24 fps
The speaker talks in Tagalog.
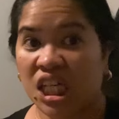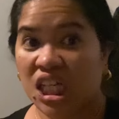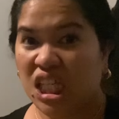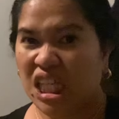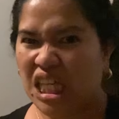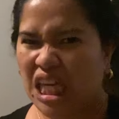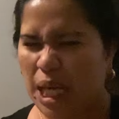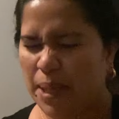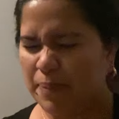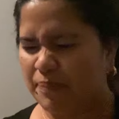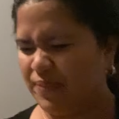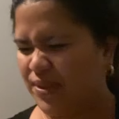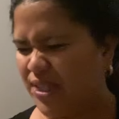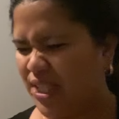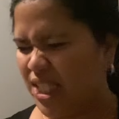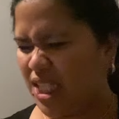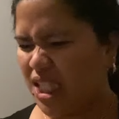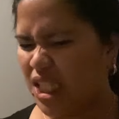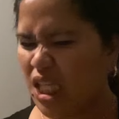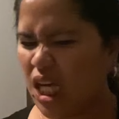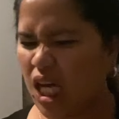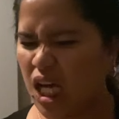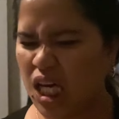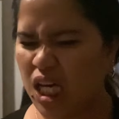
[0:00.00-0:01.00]

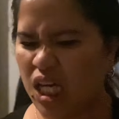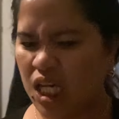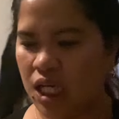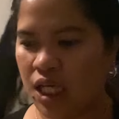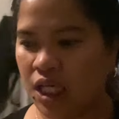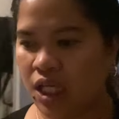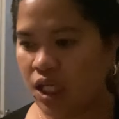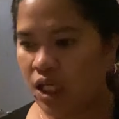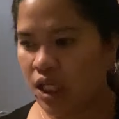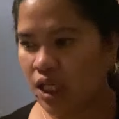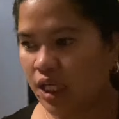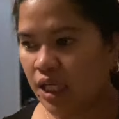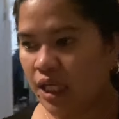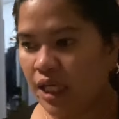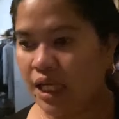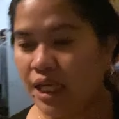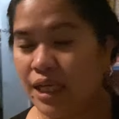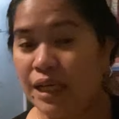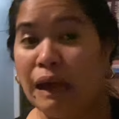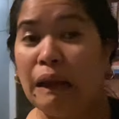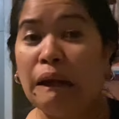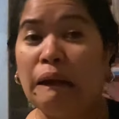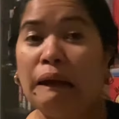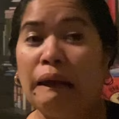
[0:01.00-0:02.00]
Yeps
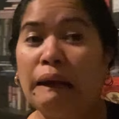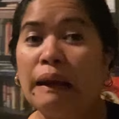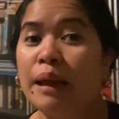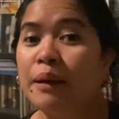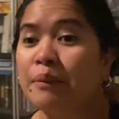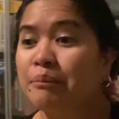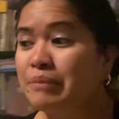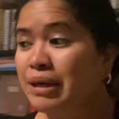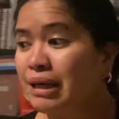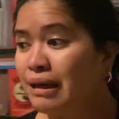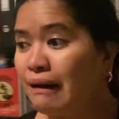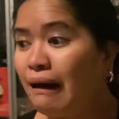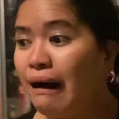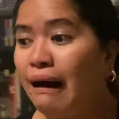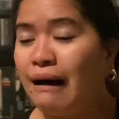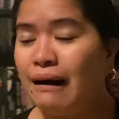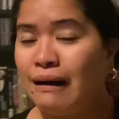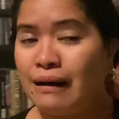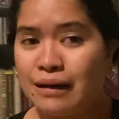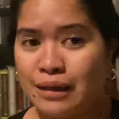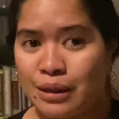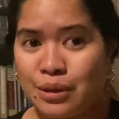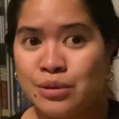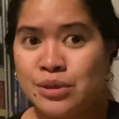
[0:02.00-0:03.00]
nalalabing
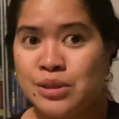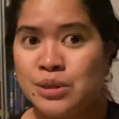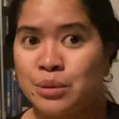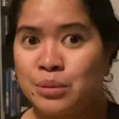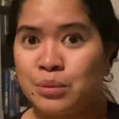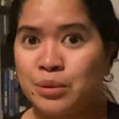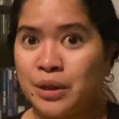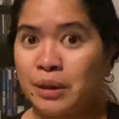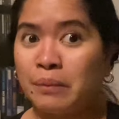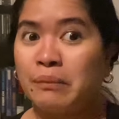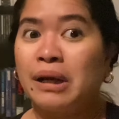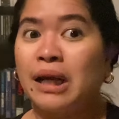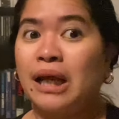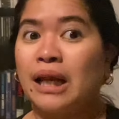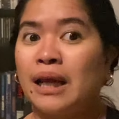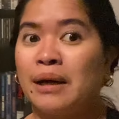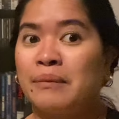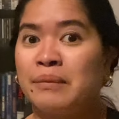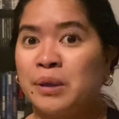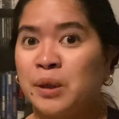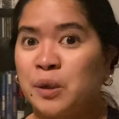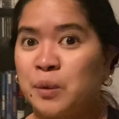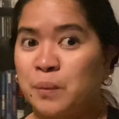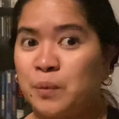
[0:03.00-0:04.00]
araw sa work.
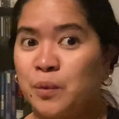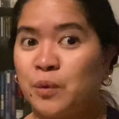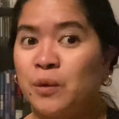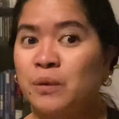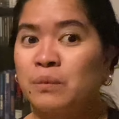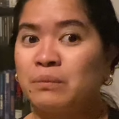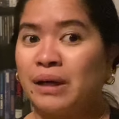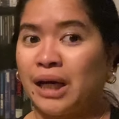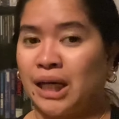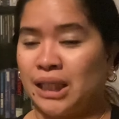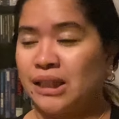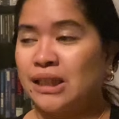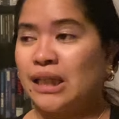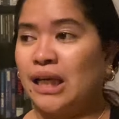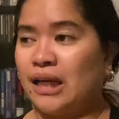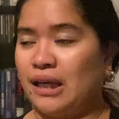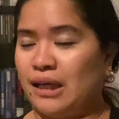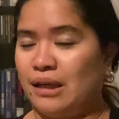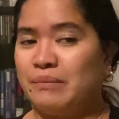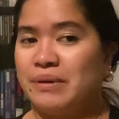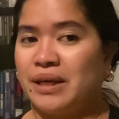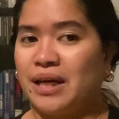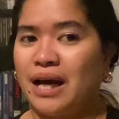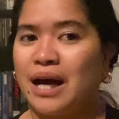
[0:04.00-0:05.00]
Malalaman niyo po kung bakit
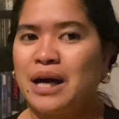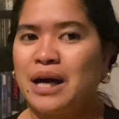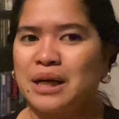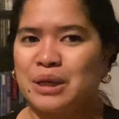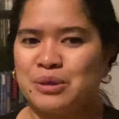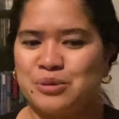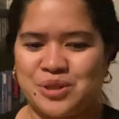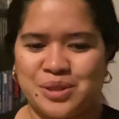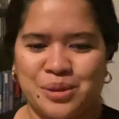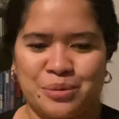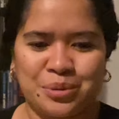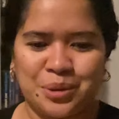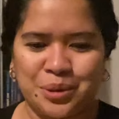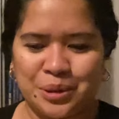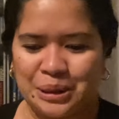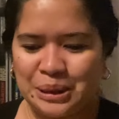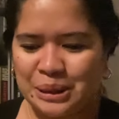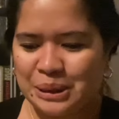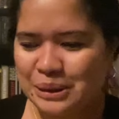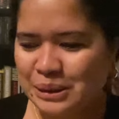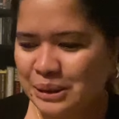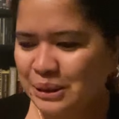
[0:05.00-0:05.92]
nalalabing araw sa work.